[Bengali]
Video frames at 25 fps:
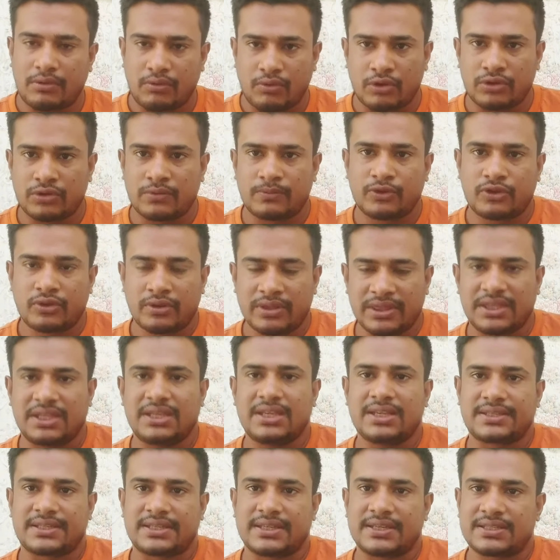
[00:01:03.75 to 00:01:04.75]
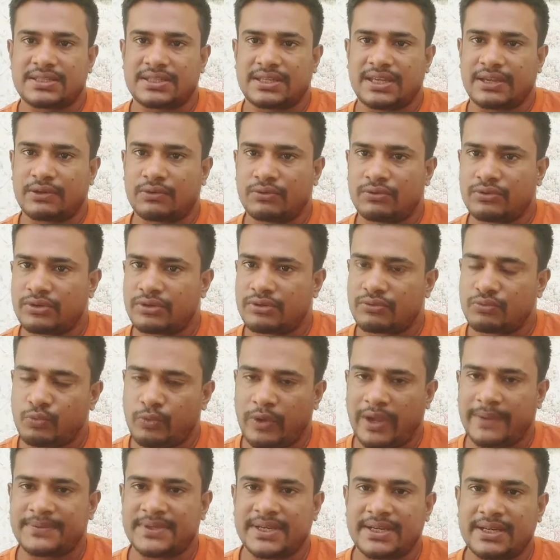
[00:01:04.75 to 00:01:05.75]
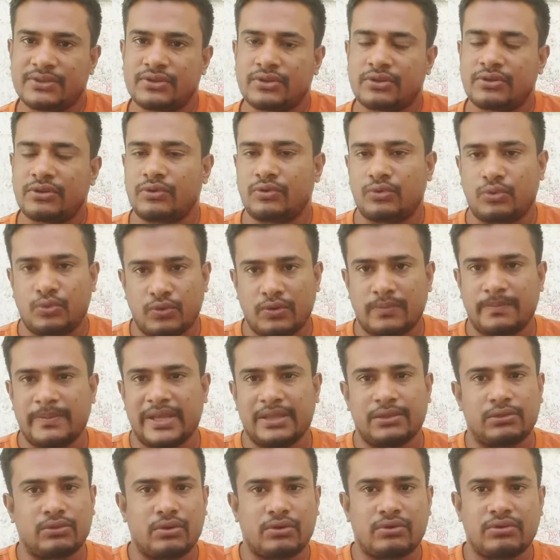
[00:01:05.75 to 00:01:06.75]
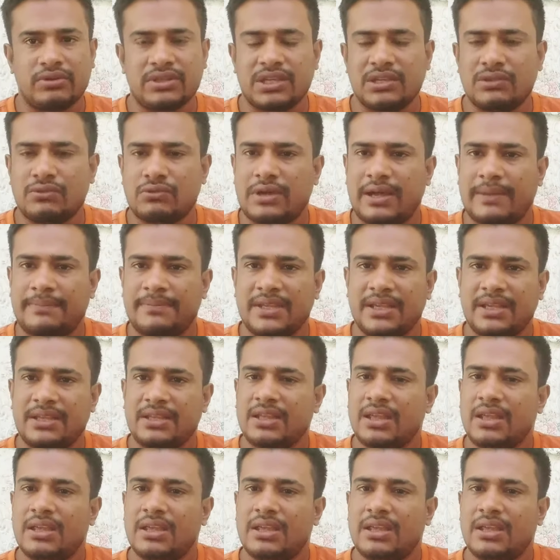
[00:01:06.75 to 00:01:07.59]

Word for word: অনুমোদন দিয়েছে সেগুলো ওয়েবসাইটে যখন ঢুকবেন তখন কিন্তু আপনি